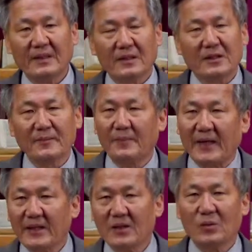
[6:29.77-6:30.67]
그러면
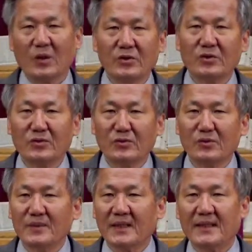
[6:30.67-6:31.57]
반대로 원수는
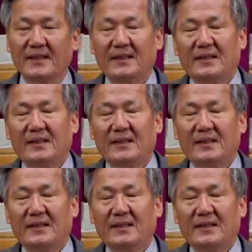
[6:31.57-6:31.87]
누굽니까?